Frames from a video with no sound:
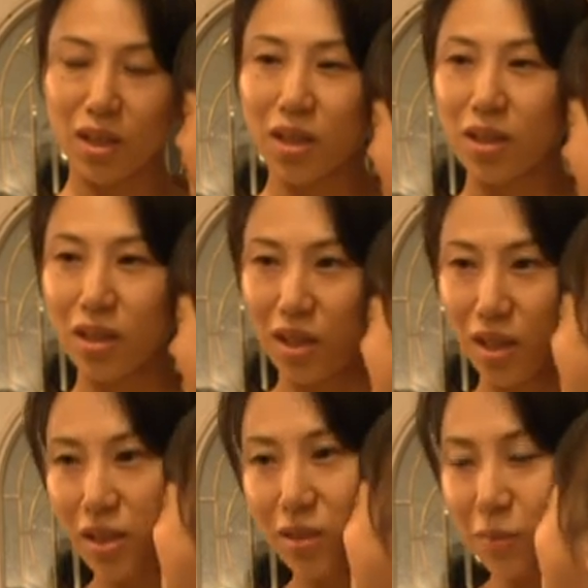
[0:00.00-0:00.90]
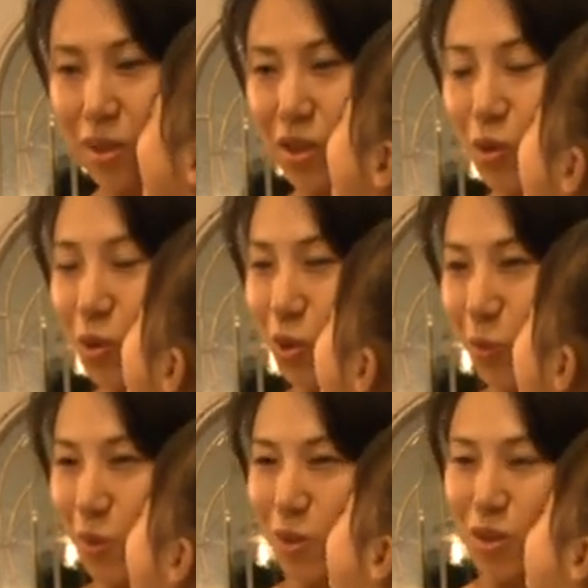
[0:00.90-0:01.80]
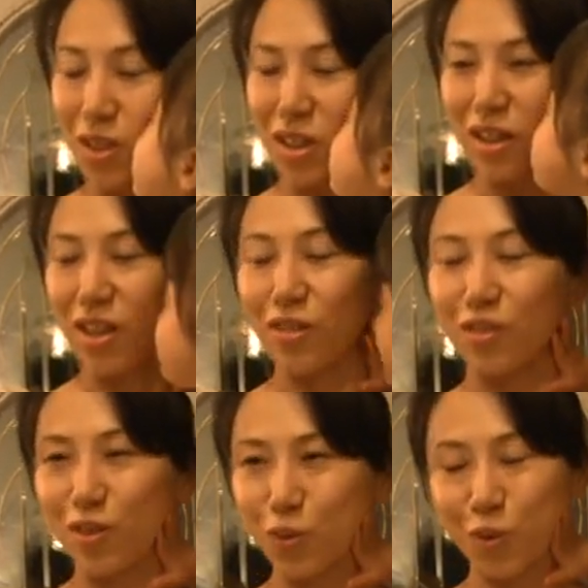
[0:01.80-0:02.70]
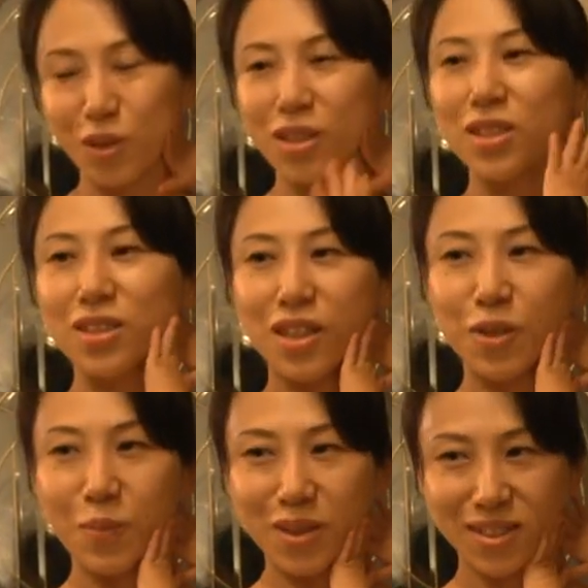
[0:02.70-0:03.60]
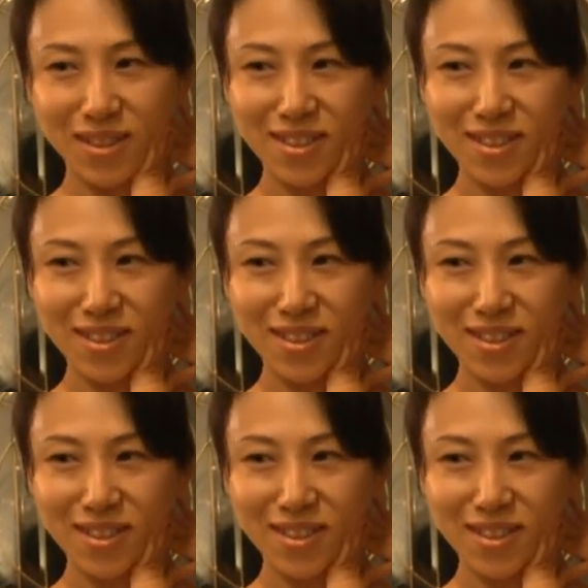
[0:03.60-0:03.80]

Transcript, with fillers: だいて、まあ、仕事も続けられるのは本当に助かります